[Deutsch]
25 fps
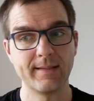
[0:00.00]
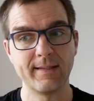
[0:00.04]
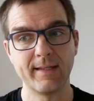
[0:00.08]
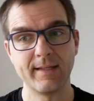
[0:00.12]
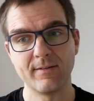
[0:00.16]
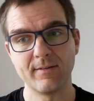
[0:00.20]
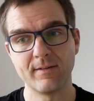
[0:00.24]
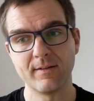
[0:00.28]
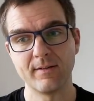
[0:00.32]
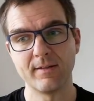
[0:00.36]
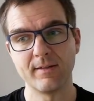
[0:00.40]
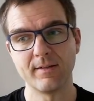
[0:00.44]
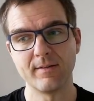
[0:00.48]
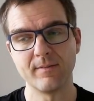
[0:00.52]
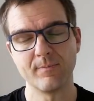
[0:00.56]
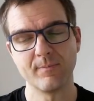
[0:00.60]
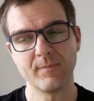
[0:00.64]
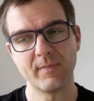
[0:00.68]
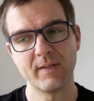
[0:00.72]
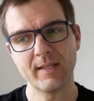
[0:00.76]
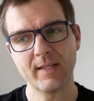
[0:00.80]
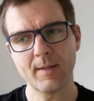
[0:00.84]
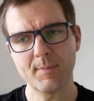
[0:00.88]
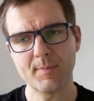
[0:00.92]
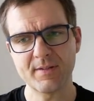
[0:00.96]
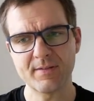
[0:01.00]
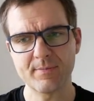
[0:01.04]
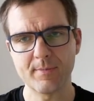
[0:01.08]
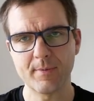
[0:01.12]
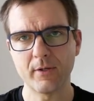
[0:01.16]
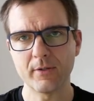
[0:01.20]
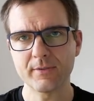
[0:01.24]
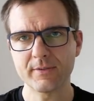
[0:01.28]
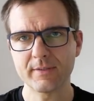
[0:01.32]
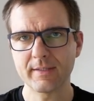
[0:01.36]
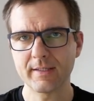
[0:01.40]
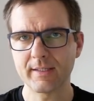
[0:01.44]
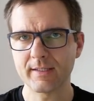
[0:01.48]
Denn ich habe das mal
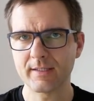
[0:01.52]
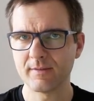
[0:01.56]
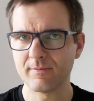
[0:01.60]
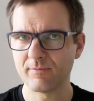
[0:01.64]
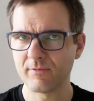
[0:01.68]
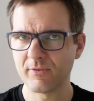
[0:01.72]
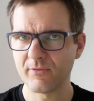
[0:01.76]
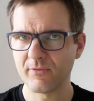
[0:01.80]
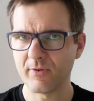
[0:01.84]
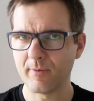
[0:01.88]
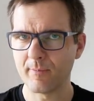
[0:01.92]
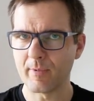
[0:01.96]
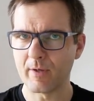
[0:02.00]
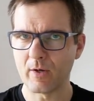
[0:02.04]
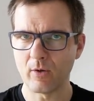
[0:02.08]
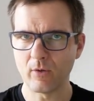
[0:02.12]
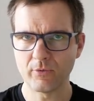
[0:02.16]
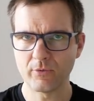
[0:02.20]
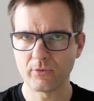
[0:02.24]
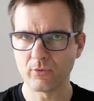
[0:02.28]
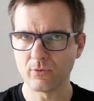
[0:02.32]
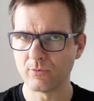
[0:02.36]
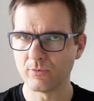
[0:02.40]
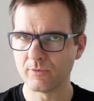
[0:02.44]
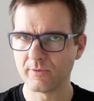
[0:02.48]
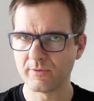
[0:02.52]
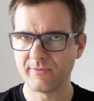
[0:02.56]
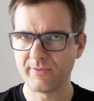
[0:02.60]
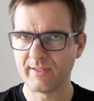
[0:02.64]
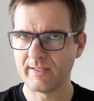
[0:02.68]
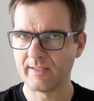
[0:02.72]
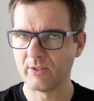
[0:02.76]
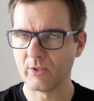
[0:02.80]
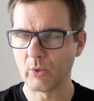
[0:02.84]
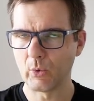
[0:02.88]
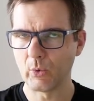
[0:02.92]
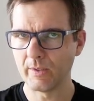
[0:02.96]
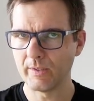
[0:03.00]
ausgerechnet, wir verbrauchen so
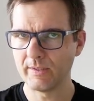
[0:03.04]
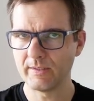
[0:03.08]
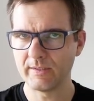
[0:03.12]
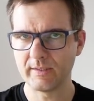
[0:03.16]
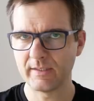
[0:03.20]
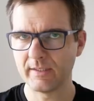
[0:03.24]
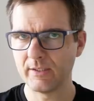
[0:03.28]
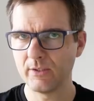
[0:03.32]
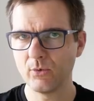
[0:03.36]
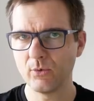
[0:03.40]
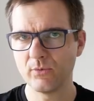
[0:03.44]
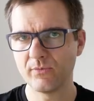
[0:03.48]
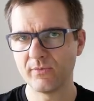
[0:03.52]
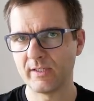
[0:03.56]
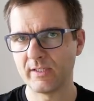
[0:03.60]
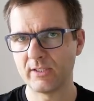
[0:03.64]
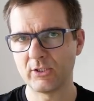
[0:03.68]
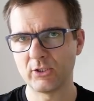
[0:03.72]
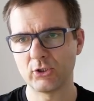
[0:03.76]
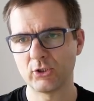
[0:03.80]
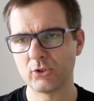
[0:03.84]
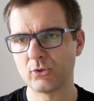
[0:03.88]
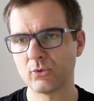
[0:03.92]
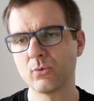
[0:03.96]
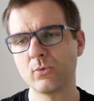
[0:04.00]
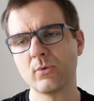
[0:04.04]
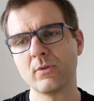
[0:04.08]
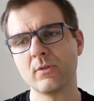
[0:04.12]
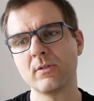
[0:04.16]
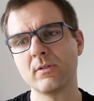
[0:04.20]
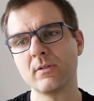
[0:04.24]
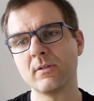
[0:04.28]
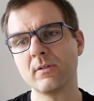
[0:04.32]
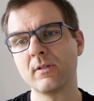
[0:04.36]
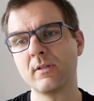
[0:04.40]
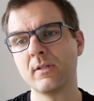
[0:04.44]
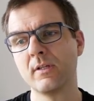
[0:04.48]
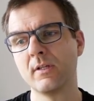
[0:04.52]
ungefähr 9
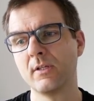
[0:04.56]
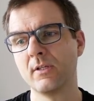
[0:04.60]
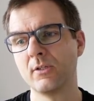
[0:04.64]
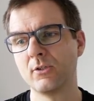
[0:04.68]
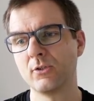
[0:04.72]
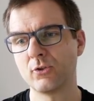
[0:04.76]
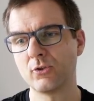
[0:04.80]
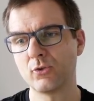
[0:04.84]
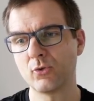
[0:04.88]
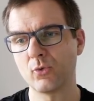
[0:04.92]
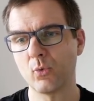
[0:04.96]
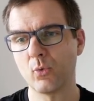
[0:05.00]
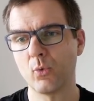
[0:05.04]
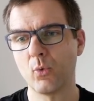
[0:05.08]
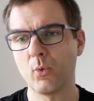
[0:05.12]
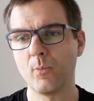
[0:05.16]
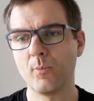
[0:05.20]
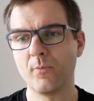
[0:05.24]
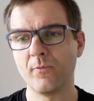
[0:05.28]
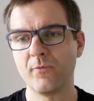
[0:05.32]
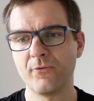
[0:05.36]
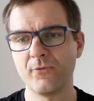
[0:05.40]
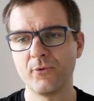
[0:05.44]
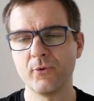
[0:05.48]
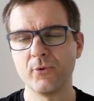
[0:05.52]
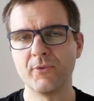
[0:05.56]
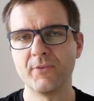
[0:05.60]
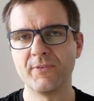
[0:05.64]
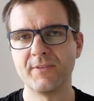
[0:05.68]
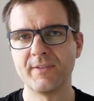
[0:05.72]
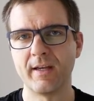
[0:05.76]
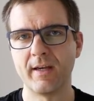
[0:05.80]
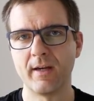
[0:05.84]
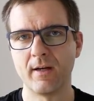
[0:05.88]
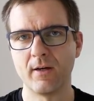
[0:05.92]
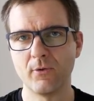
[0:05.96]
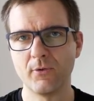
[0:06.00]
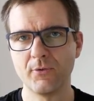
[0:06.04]
Kilowattstunden Strom für
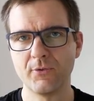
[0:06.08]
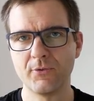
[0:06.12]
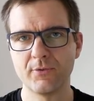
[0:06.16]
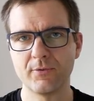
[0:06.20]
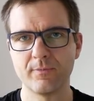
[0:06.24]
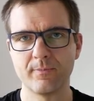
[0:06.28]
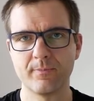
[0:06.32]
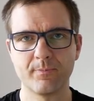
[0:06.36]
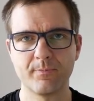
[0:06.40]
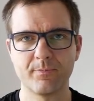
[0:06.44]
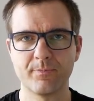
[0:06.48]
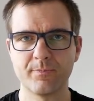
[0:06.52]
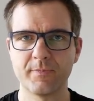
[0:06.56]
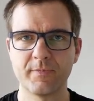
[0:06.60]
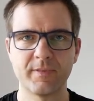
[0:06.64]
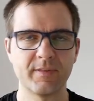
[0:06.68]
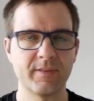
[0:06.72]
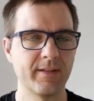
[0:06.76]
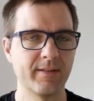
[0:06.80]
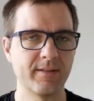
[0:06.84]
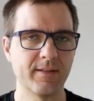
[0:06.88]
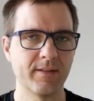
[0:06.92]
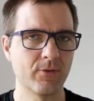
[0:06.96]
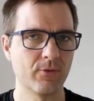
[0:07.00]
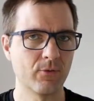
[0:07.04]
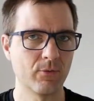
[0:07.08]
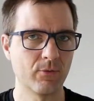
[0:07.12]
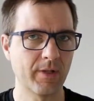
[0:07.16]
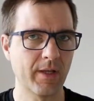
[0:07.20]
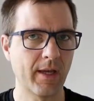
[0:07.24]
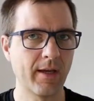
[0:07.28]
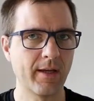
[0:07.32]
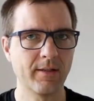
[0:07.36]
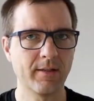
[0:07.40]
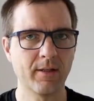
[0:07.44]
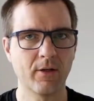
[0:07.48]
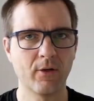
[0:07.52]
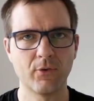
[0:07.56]
unser Haus. Das heißt also so
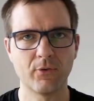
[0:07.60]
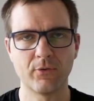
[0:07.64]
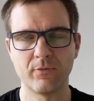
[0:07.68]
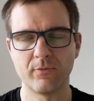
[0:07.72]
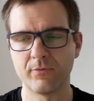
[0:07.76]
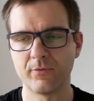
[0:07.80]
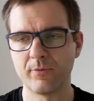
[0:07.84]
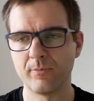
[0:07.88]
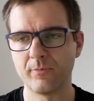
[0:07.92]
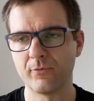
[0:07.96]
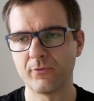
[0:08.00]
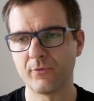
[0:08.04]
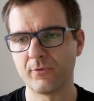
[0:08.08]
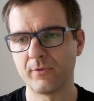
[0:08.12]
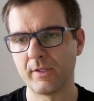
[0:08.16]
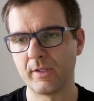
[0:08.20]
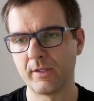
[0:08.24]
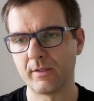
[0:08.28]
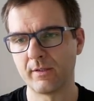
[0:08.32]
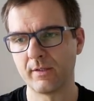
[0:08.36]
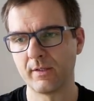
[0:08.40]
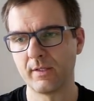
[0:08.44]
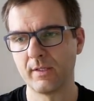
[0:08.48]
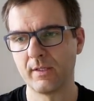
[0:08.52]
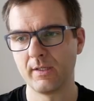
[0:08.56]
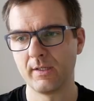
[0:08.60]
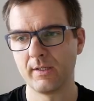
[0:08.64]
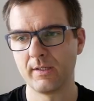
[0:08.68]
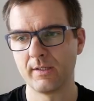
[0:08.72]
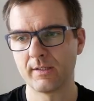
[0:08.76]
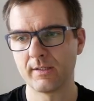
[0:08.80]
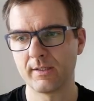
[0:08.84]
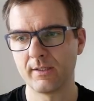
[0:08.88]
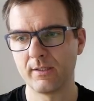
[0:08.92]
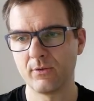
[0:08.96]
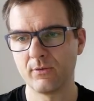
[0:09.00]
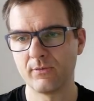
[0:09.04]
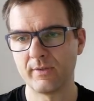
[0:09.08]
3500
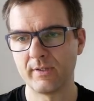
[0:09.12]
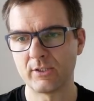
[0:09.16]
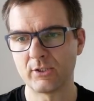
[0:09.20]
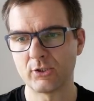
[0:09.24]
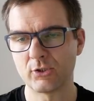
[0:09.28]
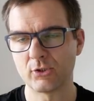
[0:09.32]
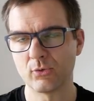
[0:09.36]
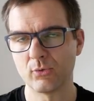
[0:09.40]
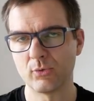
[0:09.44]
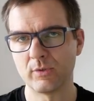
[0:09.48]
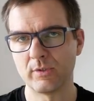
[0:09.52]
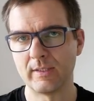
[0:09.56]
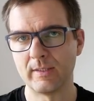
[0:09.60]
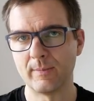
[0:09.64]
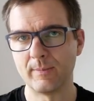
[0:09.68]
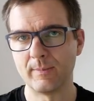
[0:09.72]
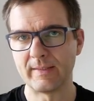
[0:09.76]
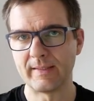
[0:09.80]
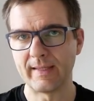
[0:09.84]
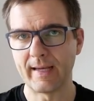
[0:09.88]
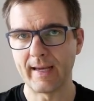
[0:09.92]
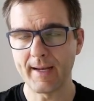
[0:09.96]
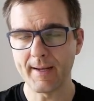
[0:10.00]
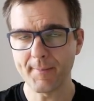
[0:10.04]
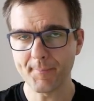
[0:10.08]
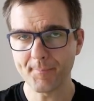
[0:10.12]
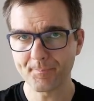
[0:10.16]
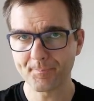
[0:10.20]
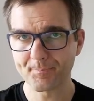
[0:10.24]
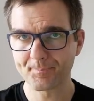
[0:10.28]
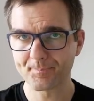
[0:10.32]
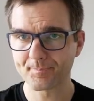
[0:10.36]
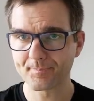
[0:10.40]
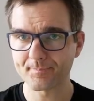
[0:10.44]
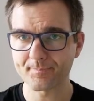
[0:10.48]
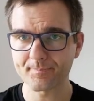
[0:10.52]
Kilowattstunden im Jahr